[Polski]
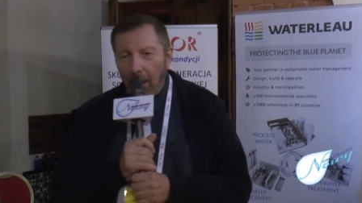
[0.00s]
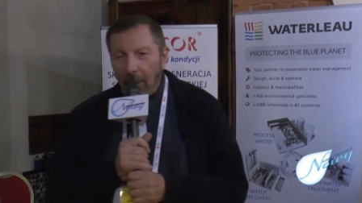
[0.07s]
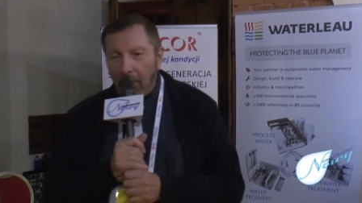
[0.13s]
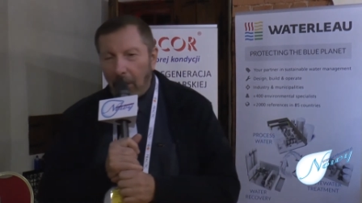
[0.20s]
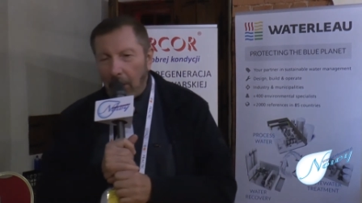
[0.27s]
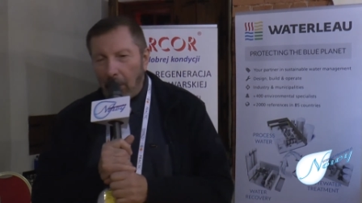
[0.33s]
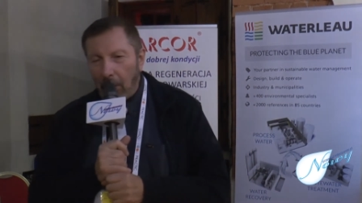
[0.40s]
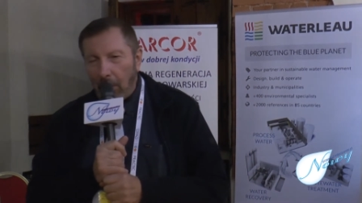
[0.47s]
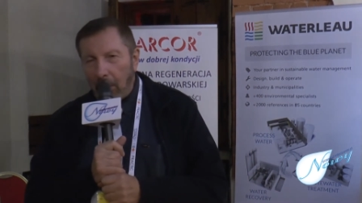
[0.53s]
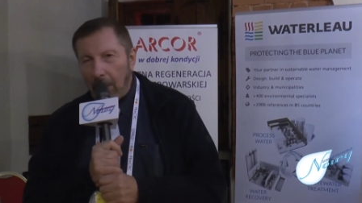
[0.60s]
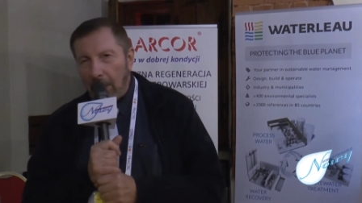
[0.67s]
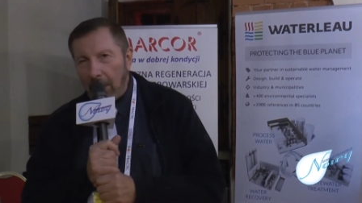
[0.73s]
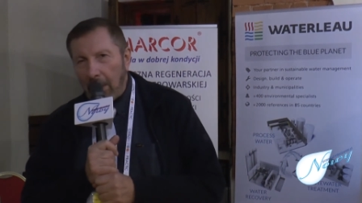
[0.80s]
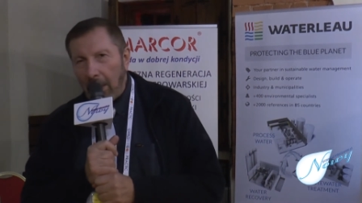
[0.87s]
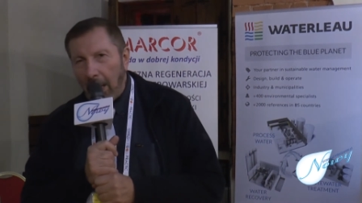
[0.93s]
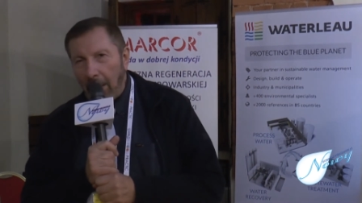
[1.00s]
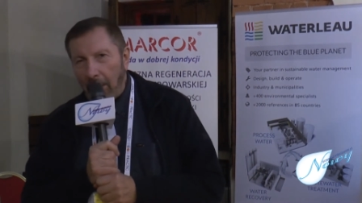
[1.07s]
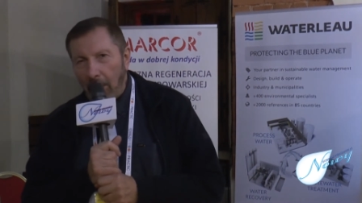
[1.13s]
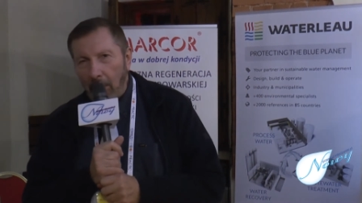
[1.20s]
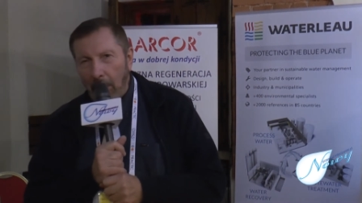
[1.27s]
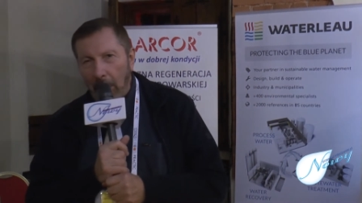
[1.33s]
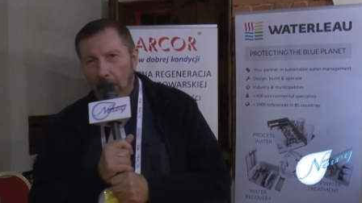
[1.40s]
Wodą
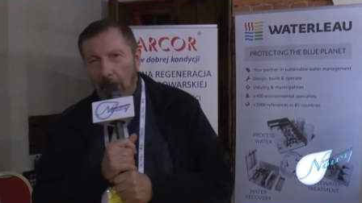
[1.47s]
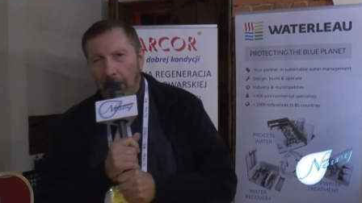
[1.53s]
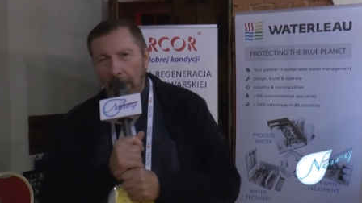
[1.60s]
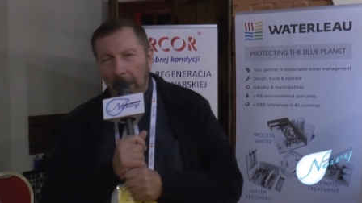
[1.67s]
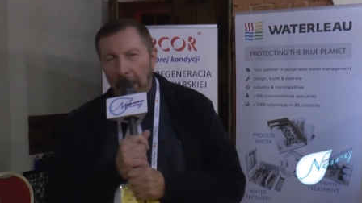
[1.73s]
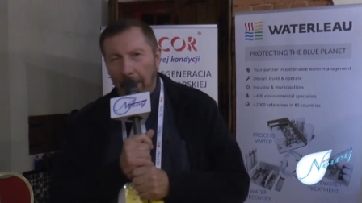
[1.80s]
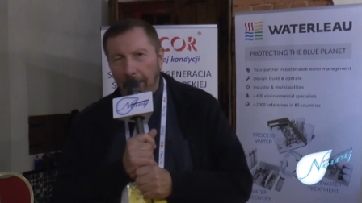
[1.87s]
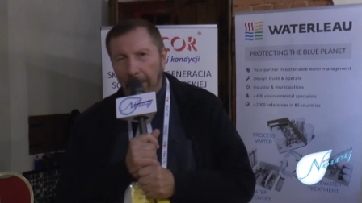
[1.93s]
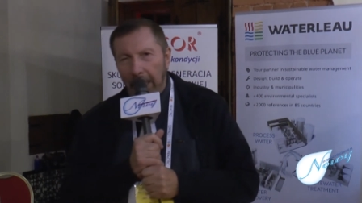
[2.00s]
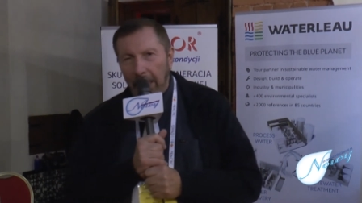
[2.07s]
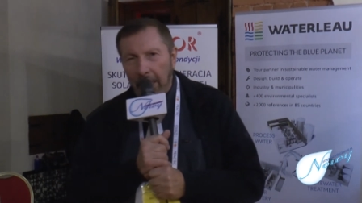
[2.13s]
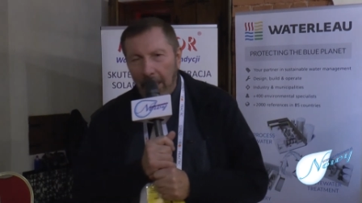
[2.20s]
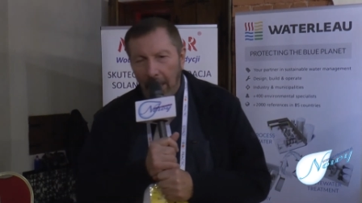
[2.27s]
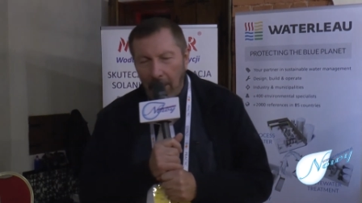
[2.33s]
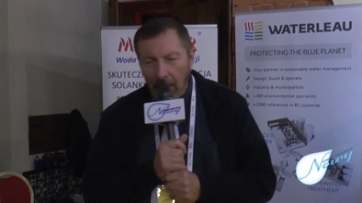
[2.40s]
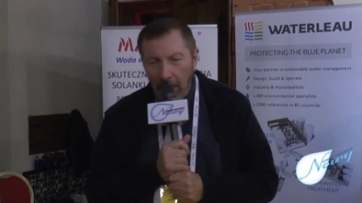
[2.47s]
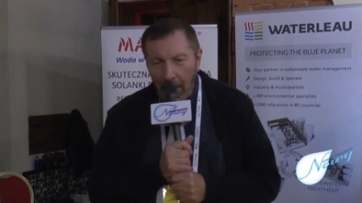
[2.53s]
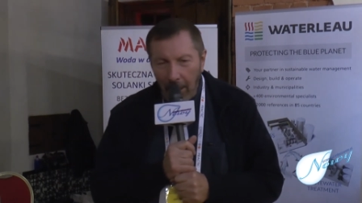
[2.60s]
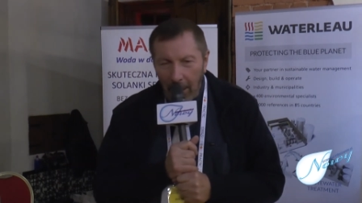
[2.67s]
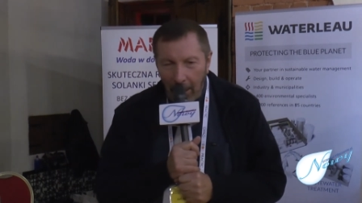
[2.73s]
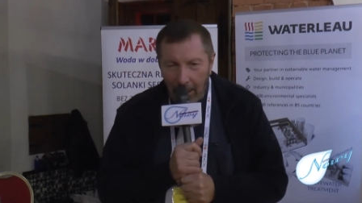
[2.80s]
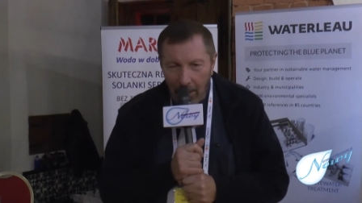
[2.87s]
odzyskaną możemy napędzać
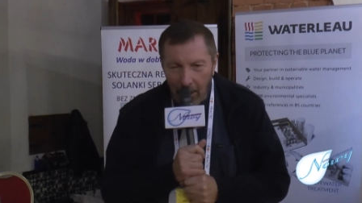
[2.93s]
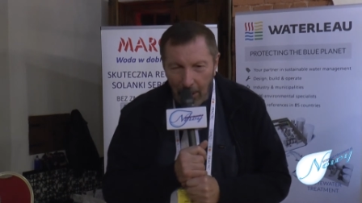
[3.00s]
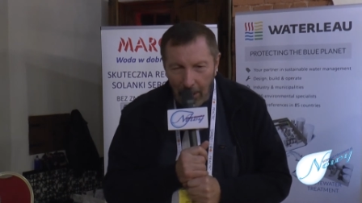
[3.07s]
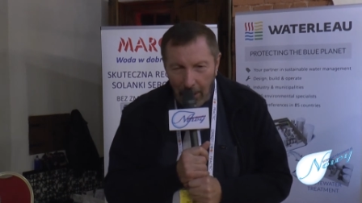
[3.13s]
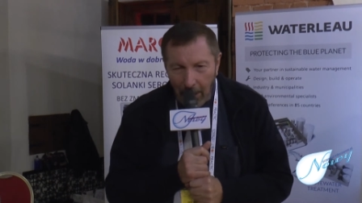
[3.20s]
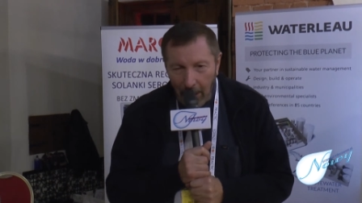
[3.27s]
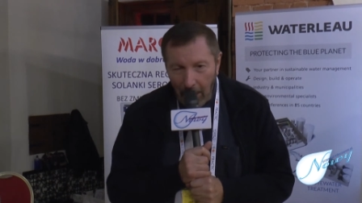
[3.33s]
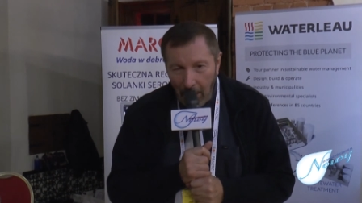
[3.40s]
czy